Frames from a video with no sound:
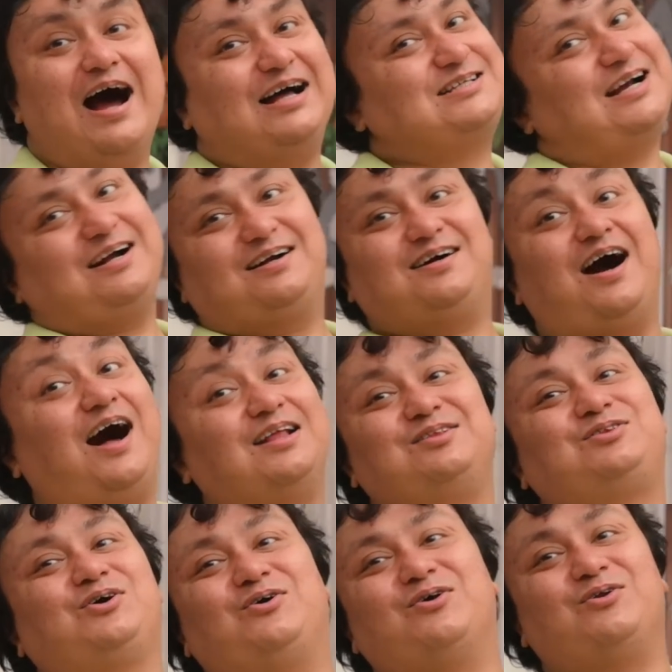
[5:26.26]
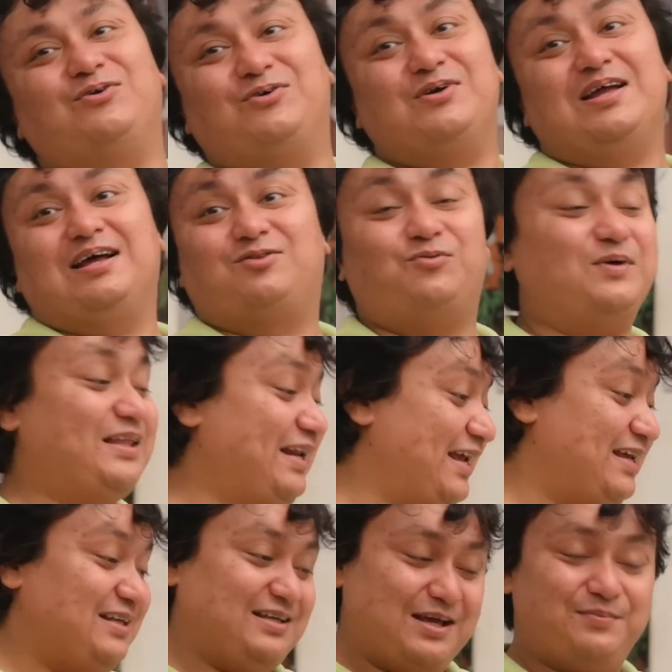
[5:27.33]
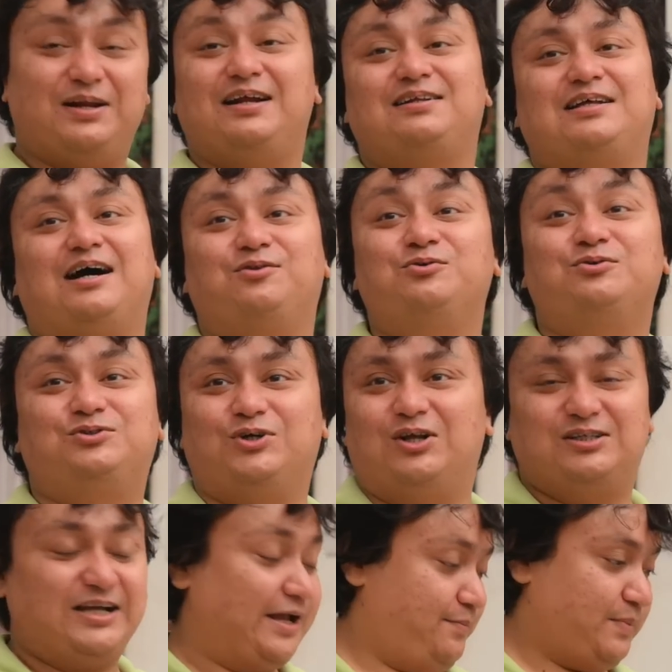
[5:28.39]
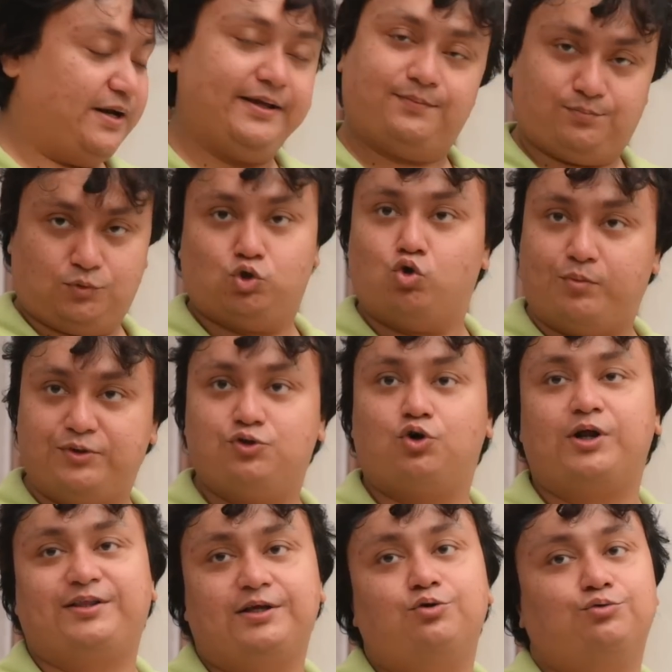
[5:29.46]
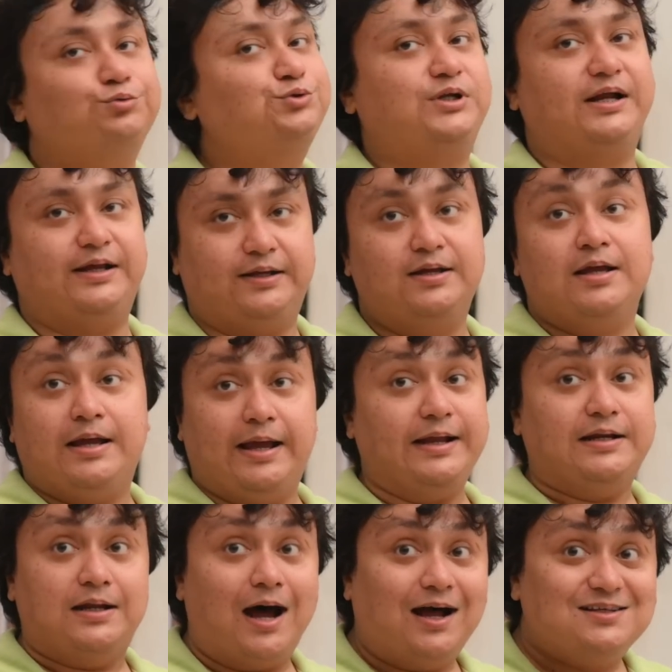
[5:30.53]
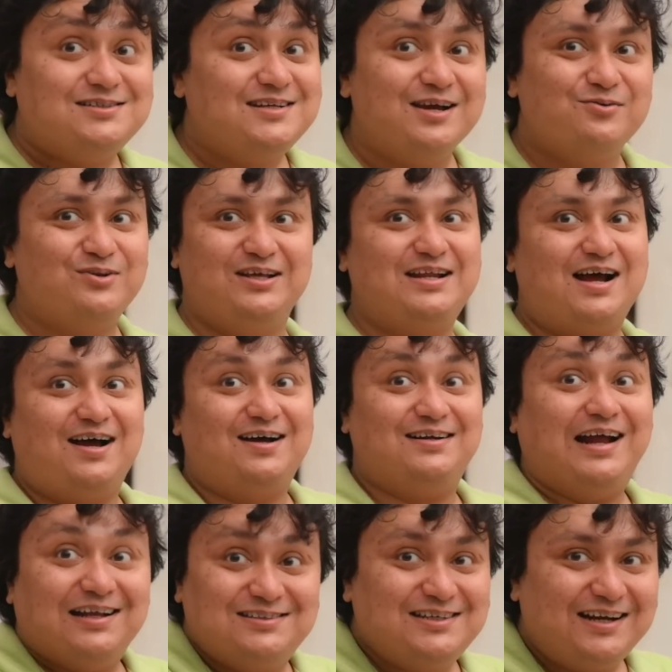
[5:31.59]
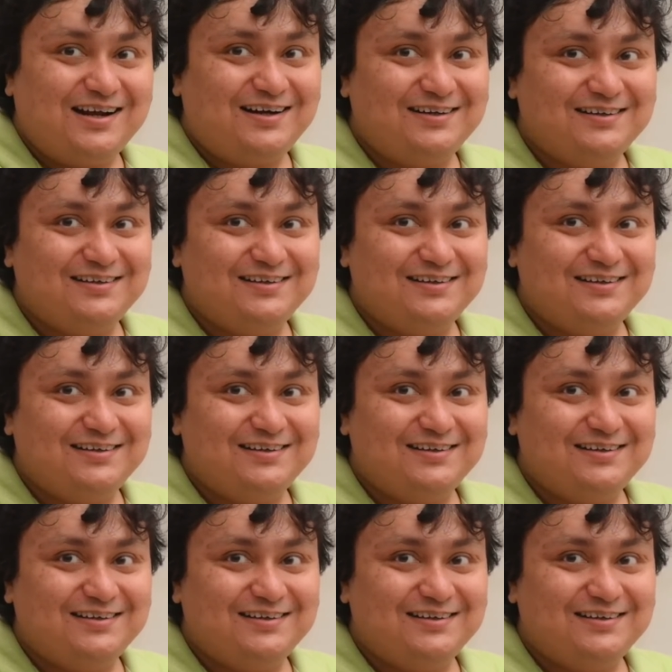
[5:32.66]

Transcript: আচ্ছা গান তো হলো তোমাদের এই এবারে দাদুর জলসায় মানে রবীন্দ্রনাথের অনুষ্ঠানে এই নাচনেউলিরা নাচছে না